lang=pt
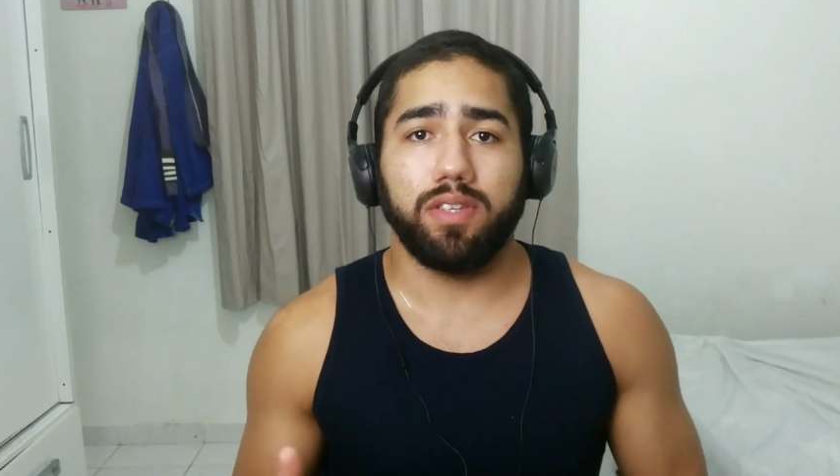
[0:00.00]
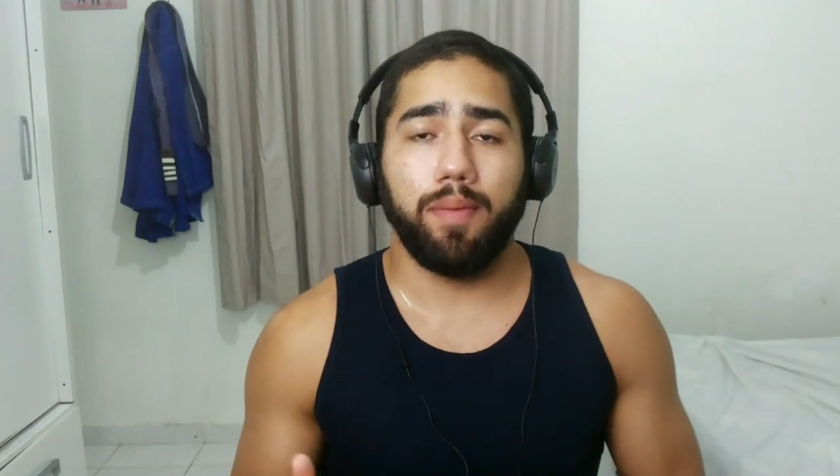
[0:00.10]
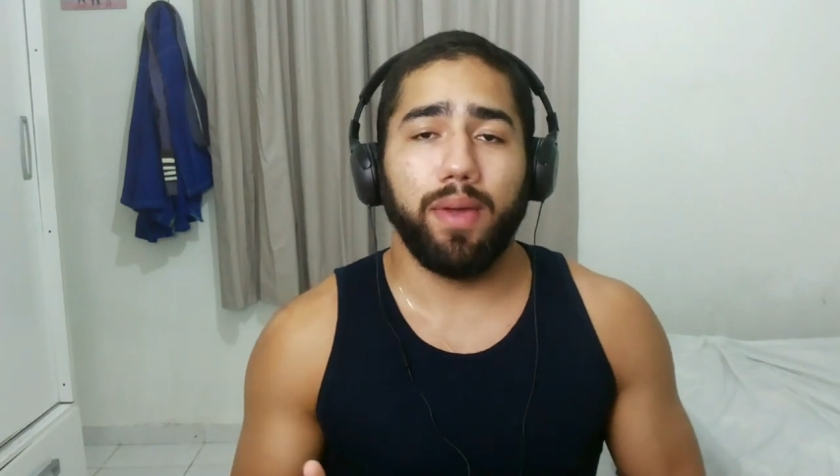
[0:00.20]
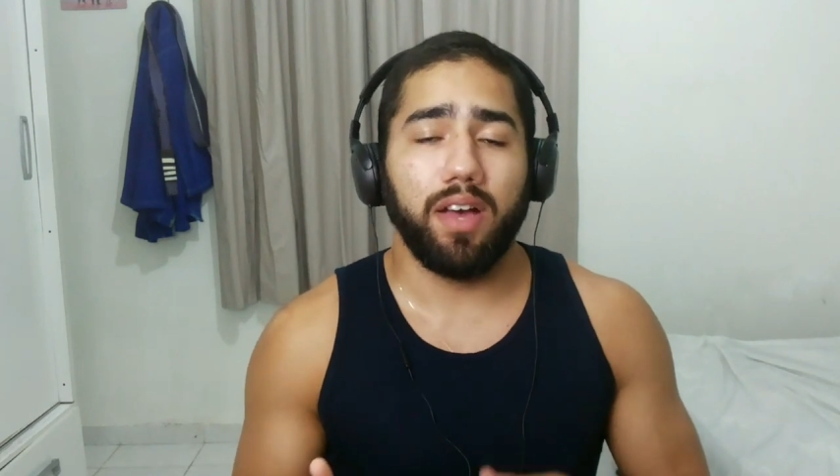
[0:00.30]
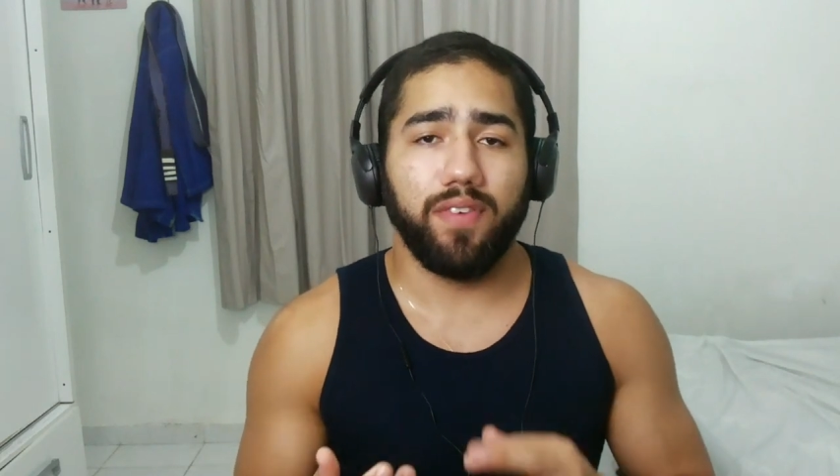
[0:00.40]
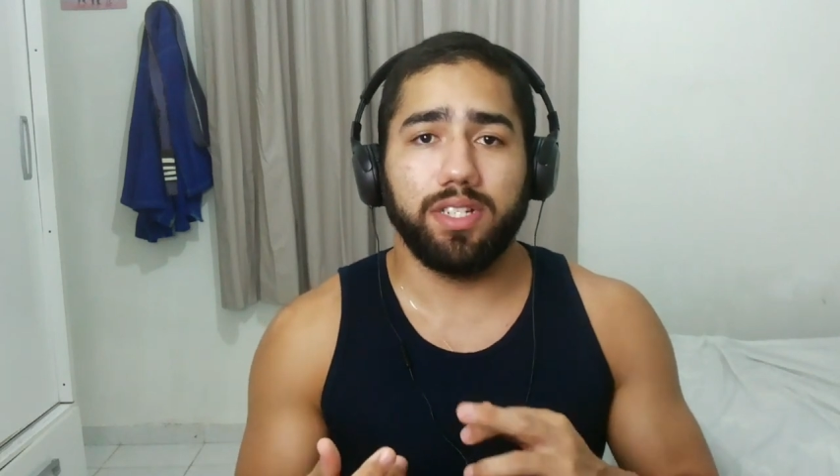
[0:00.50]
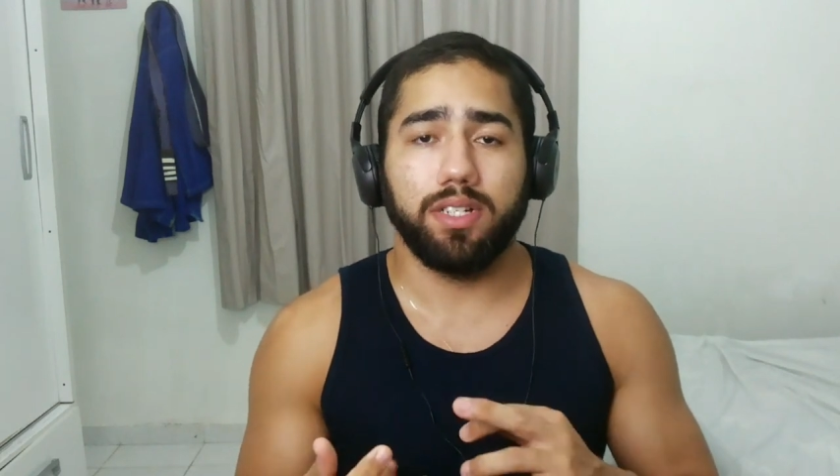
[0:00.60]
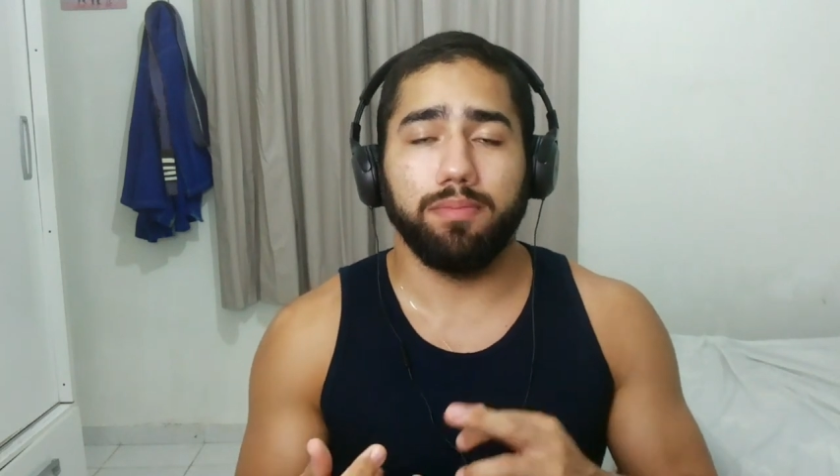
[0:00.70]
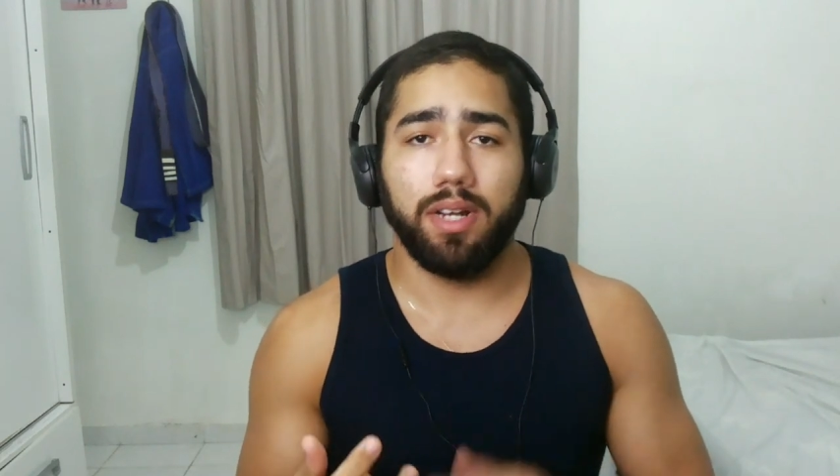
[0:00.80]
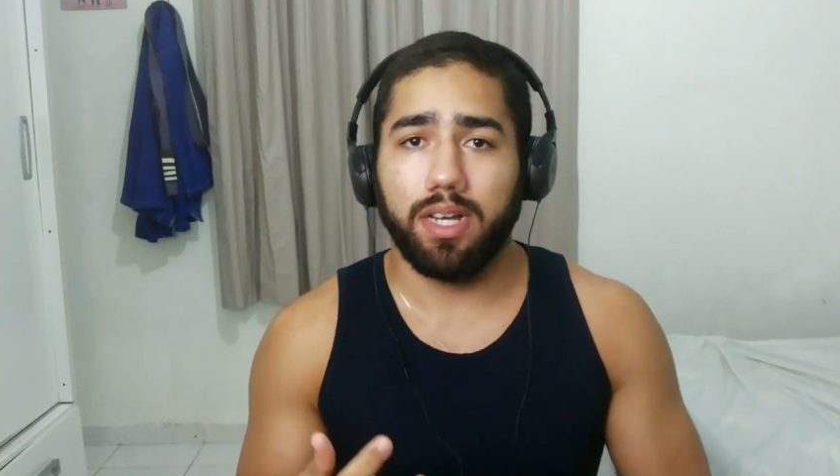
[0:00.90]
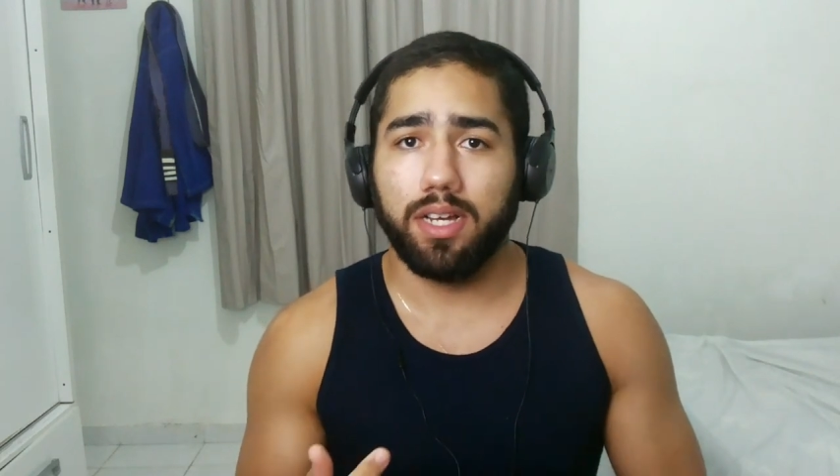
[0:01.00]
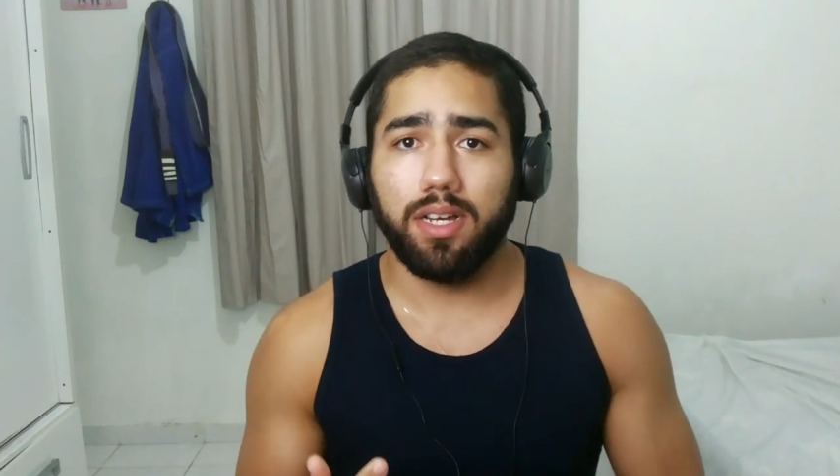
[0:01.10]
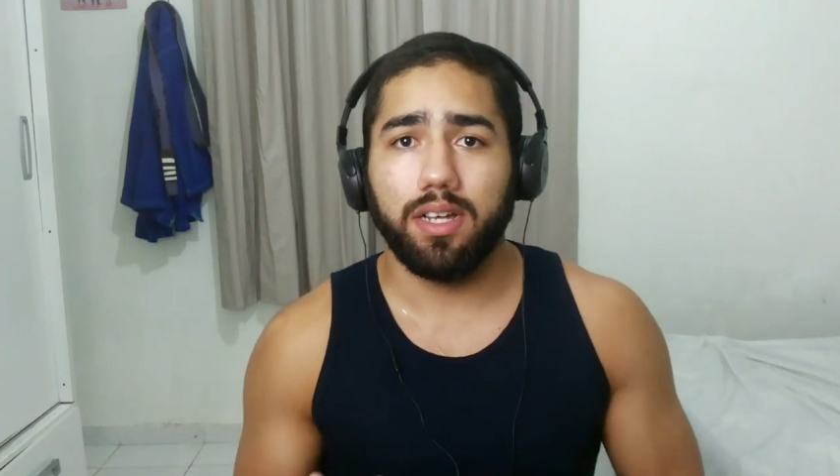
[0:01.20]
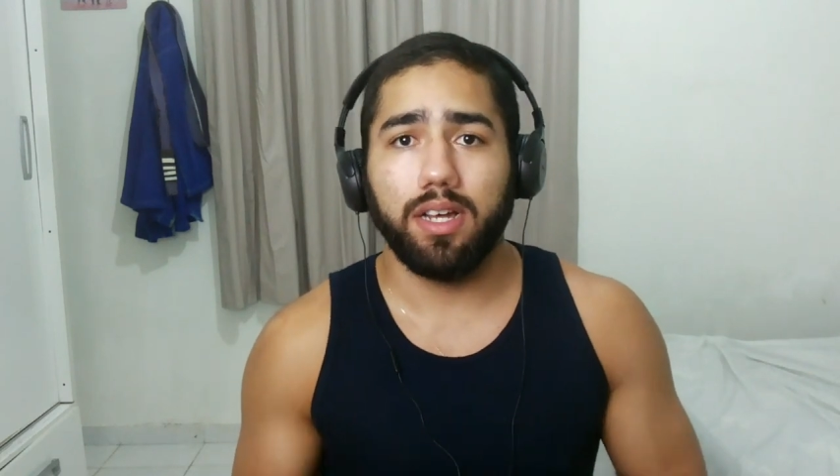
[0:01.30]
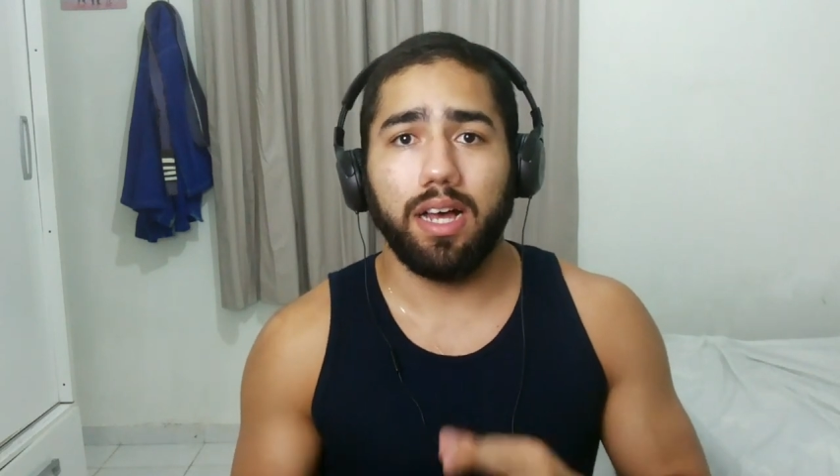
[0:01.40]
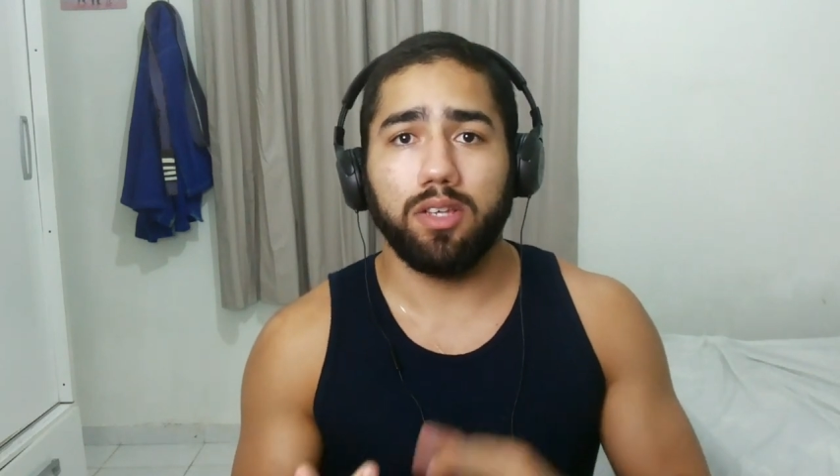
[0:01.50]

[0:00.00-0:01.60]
você vai pegar a faixa branca,